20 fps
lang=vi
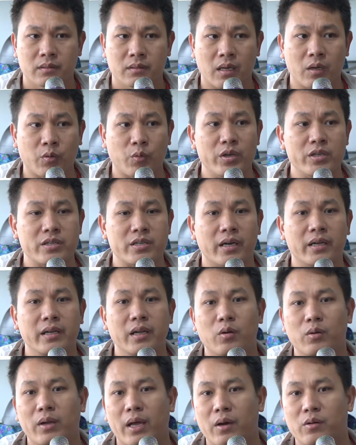cái quy chế
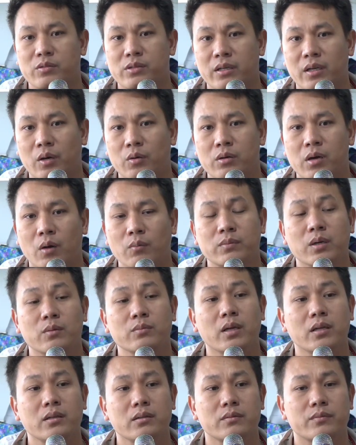điều lệ của giải đấu không
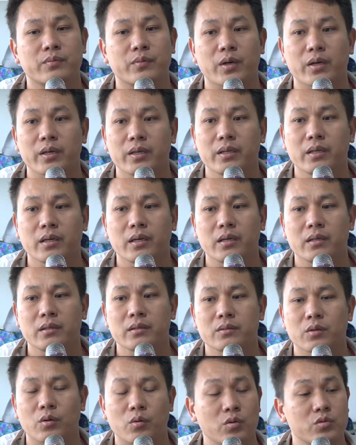thống nhất với
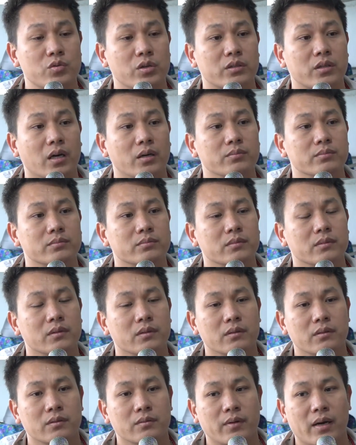đội ngũ truyền thông
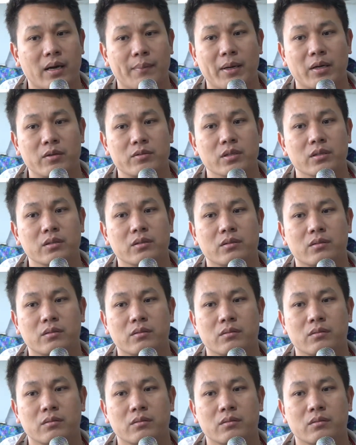và ban tổ chức